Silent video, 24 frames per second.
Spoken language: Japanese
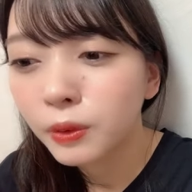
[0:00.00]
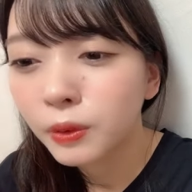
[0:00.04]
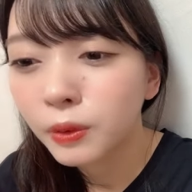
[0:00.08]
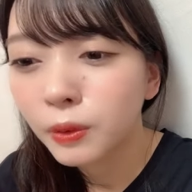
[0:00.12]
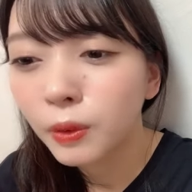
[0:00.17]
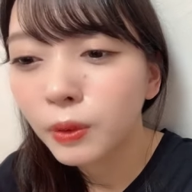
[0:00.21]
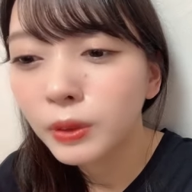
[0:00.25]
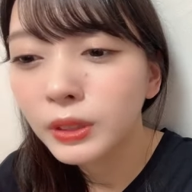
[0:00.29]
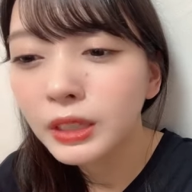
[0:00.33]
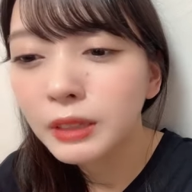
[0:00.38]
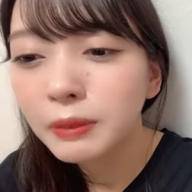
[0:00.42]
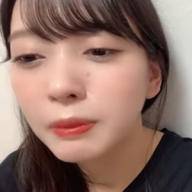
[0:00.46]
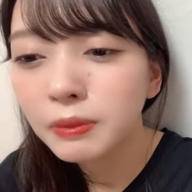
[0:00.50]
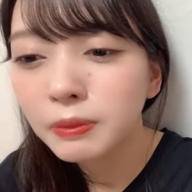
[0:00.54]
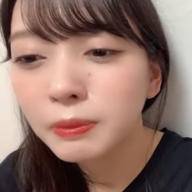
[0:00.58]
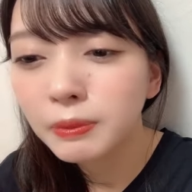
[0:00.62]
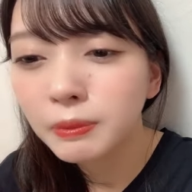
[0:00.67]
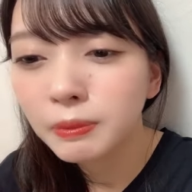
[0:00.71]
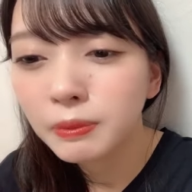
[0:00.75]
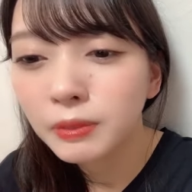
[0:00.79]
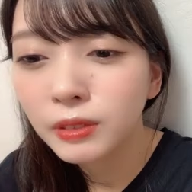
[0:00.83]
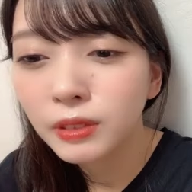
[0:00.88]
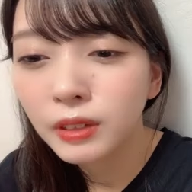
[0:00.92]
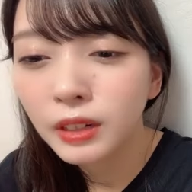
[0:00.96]
5
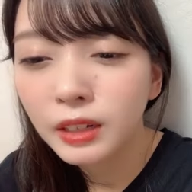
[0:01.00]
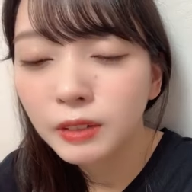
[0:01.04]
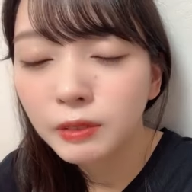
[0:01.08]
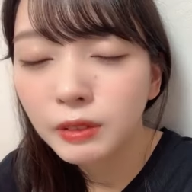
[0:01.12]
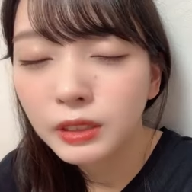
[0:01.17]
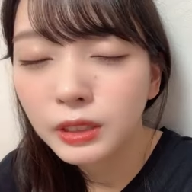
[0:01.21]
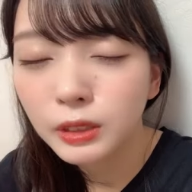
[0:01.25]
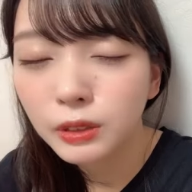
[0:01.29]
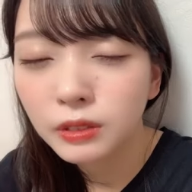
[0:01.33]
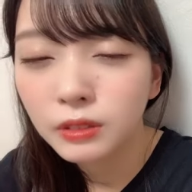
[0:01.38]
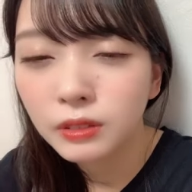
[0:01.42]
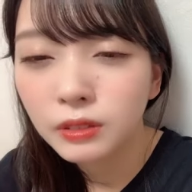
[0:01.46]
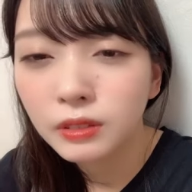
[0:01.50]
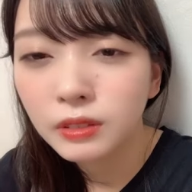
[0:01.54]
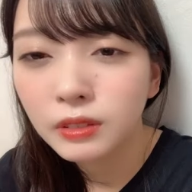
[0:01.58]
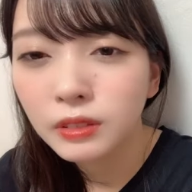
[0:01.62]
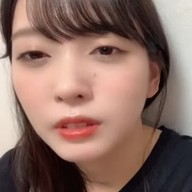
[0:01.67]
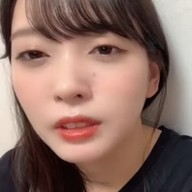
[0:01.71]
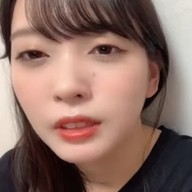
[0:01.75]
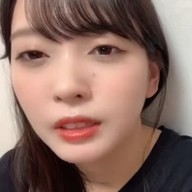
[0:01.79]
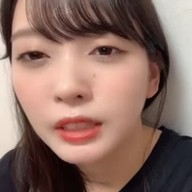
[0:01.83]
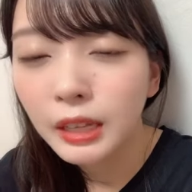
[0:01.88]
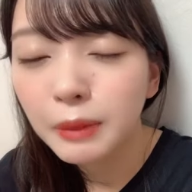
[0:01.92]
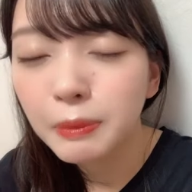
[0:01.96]
人ぐらいはその
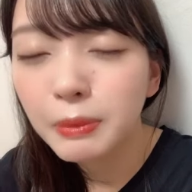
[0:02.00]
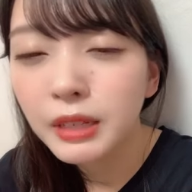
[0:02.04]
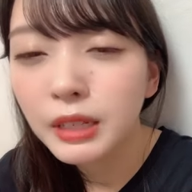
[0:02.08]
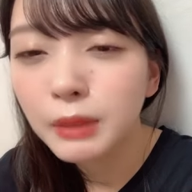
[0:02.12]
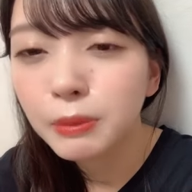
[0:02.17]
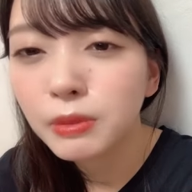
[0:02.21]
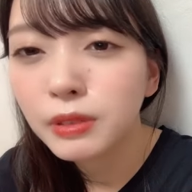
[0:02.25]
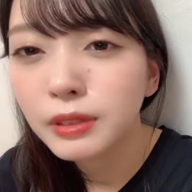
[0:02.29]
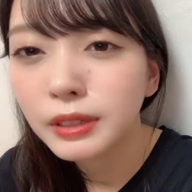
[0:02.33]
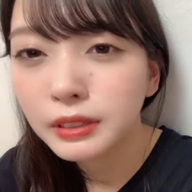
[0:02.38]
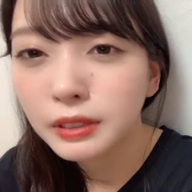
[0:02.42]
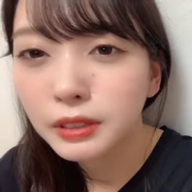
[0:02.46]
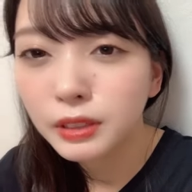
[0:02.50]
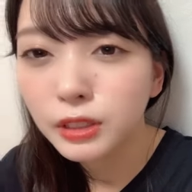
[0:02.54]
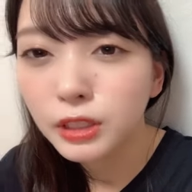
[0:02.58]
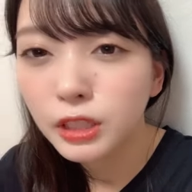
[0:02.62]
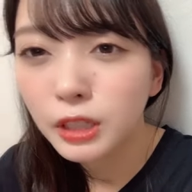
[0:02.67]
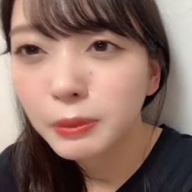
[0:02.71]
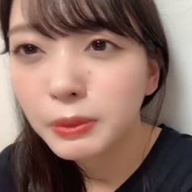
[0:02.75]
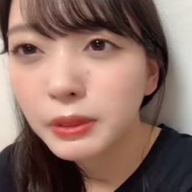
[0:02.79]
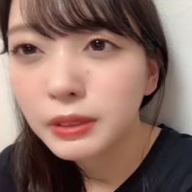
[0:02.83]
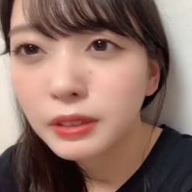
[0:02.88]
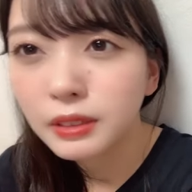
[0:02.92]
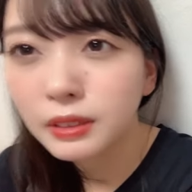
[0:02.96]
闇に向かって
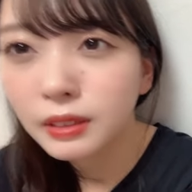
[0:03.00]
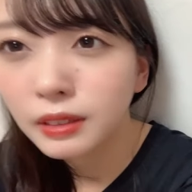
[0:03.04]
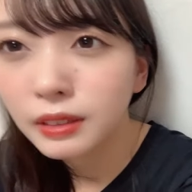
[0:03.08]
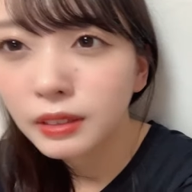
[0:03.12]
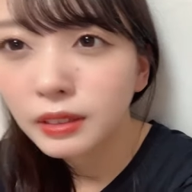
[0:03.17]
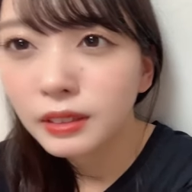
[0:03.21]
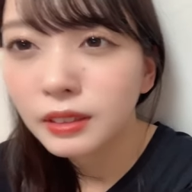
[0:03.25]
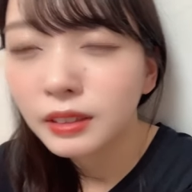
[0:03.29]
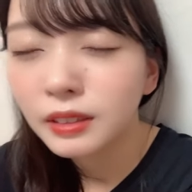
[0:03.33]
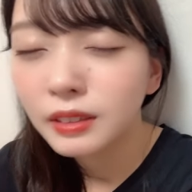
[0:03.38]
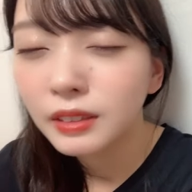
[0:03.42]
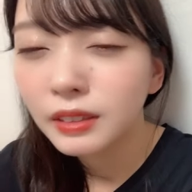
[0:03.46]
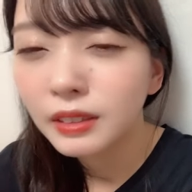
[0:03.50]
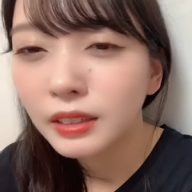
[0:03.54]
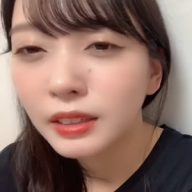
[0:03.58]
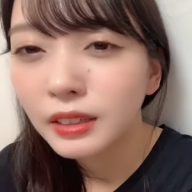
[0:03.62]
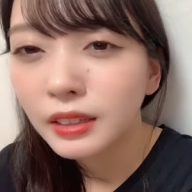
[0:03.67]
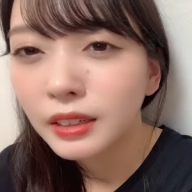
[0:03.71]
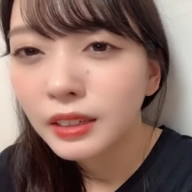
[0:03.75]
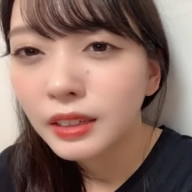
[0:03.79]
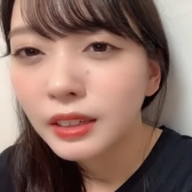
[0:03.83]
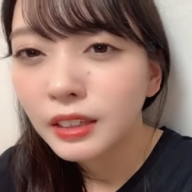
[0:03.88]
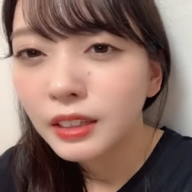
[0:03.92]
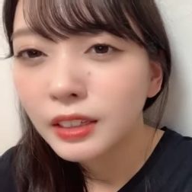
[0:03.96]
喋ってたから
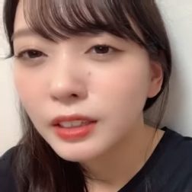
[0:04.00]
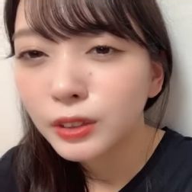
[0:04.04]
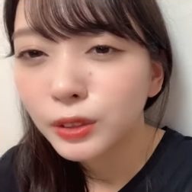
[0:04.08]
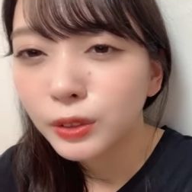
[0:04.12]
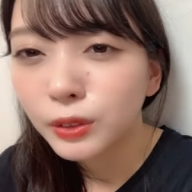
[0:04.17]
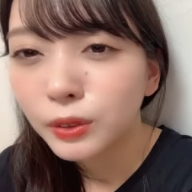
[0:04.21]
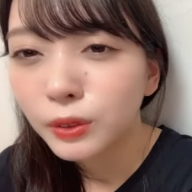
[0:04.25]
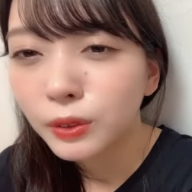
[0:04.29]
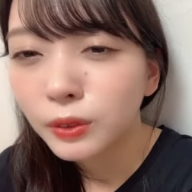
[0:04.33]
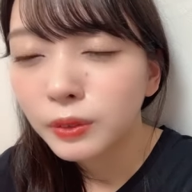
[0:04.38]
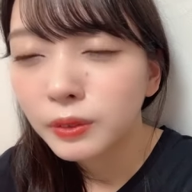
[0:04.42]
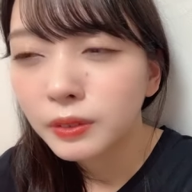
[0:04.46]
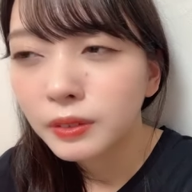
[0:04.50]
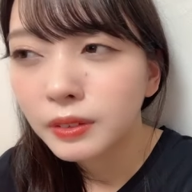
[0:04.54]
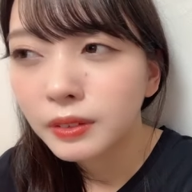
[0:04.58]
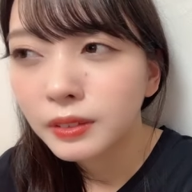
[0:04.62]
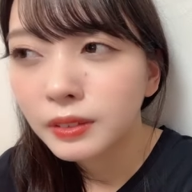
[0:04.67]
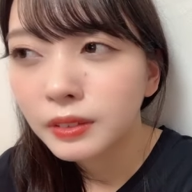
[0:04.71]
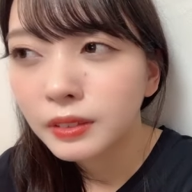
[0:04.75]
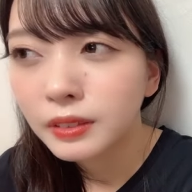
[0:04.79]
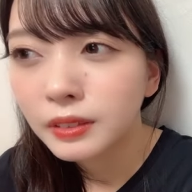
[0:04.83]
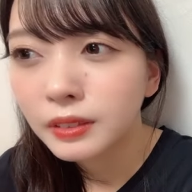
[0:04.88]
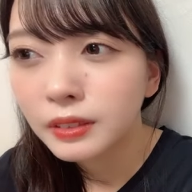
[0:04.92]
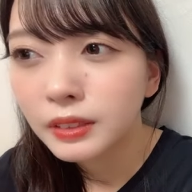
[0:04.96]
その
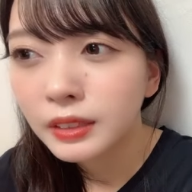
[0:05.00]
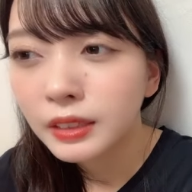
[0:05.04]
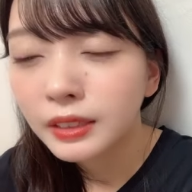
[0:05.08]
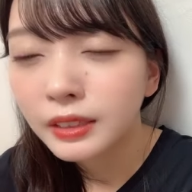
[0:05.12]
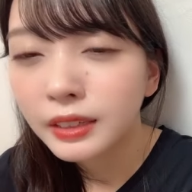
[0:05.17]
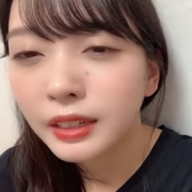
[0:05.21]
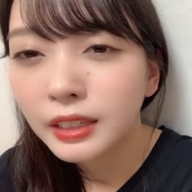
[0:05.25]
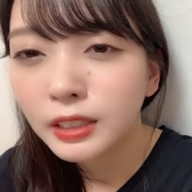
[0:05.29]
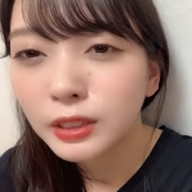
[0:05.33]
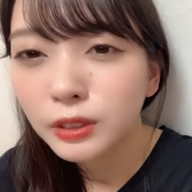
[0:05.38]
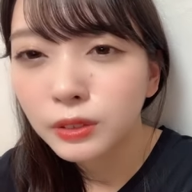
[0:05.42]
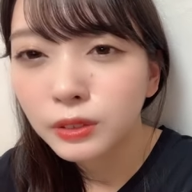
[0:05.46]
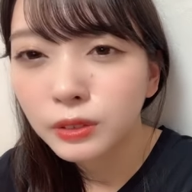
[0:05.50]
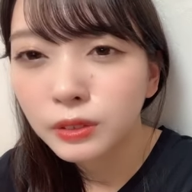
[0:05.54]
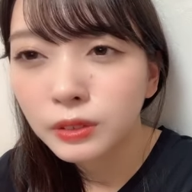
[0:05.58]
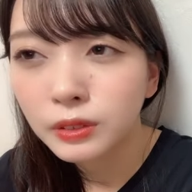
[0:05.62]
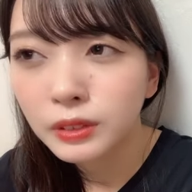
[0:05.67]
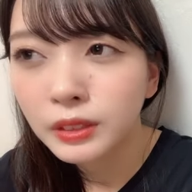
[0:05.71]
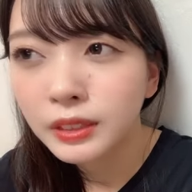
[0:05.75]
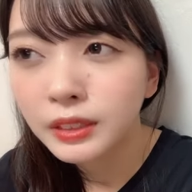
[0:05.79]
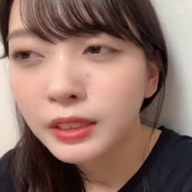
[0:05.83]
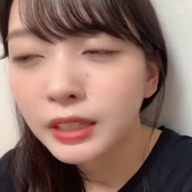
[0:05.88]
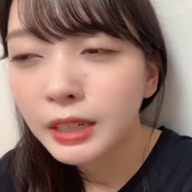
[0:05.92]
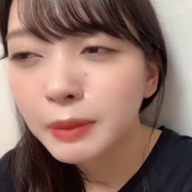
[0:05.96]
1回その
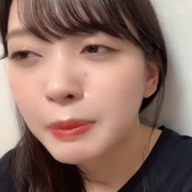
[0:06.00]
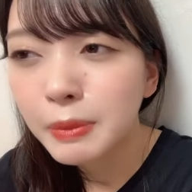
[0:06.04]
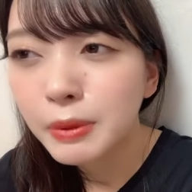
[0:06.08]
1回